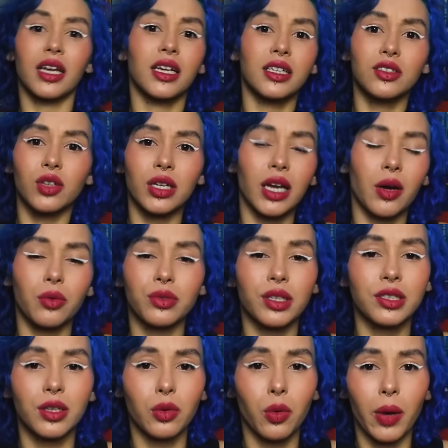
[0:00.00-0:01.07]
isso ia
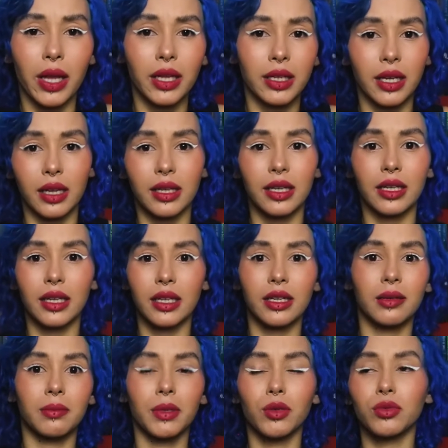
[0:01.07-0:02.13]
acontecer com ela, que ela
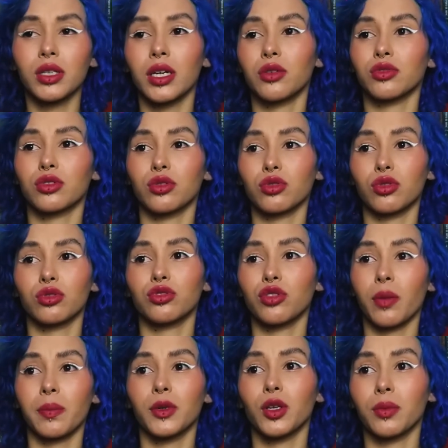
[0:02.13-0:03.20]
iria, meu Deus, eu tô
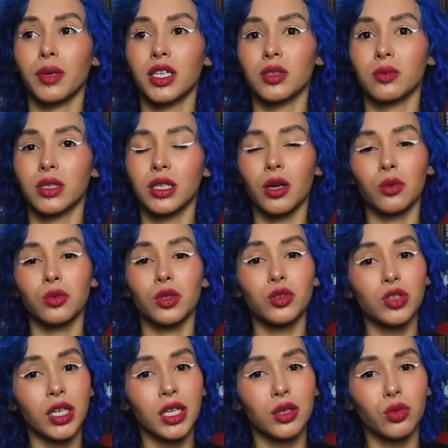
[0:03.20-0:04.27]
só por eu mesma? Não, eu
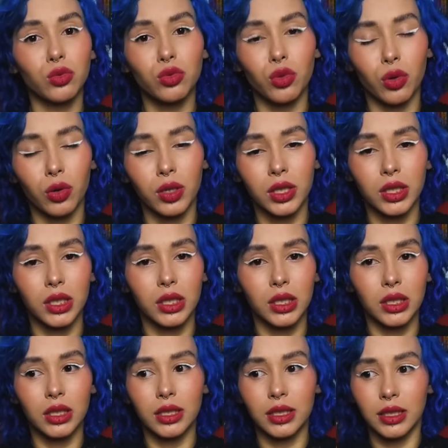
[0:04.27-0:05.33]
sei que não tô.
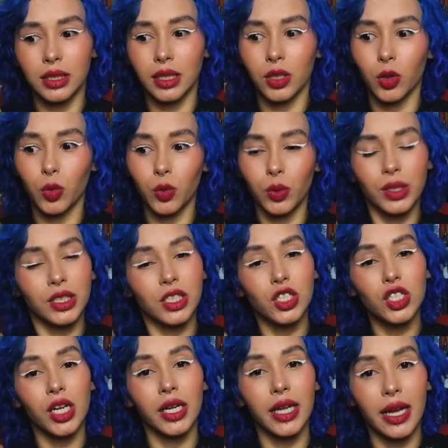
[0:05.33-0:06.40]
Então
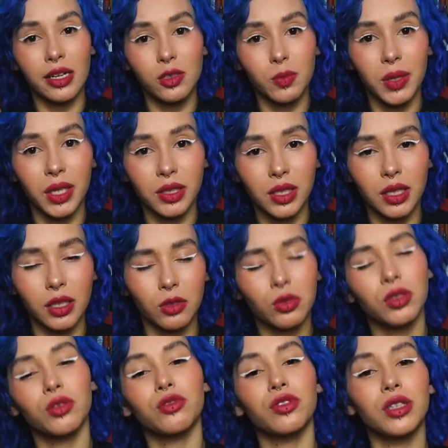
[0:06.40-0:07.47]
existe ali a esperança, tanto
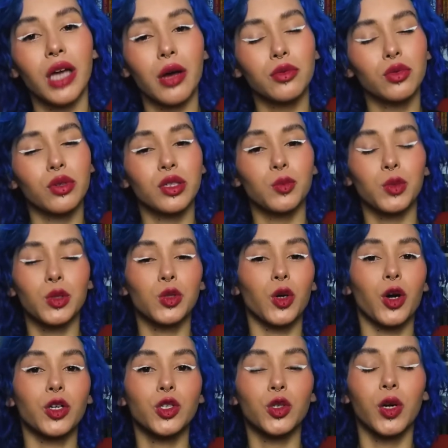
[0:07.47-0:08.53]
que no final do
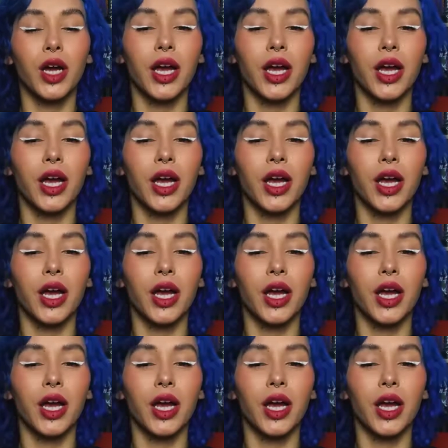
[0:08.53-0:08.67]
episódio